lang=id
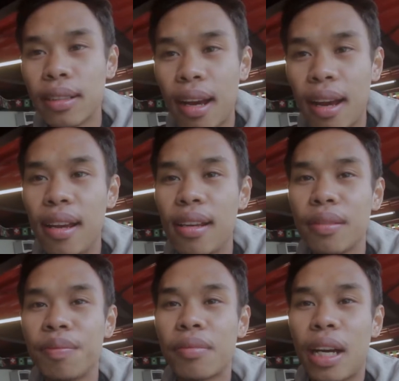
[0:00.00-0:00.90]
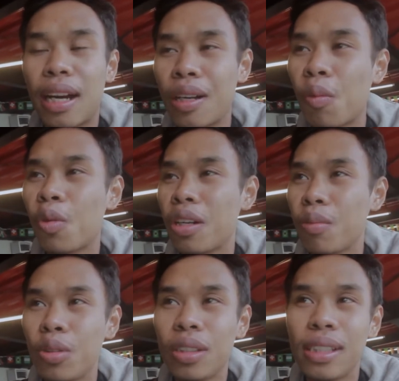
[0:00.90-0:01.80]
selesai angka 20
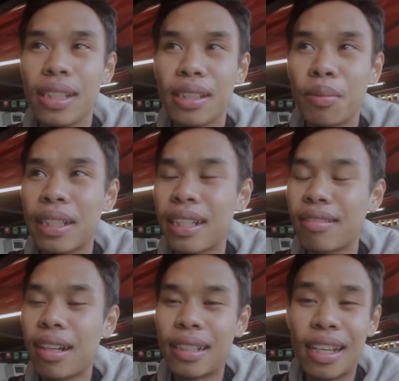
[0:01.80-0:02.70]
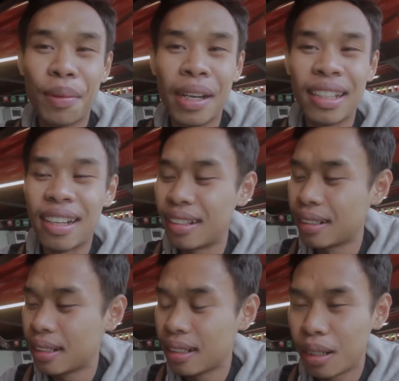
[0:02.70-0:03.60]
ribu di sini sebenarnya udah kenyang banget ya
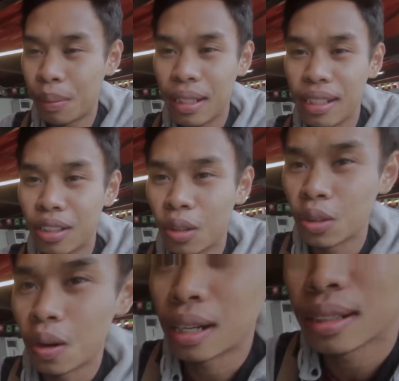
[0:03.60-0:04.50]
ini sok-sokan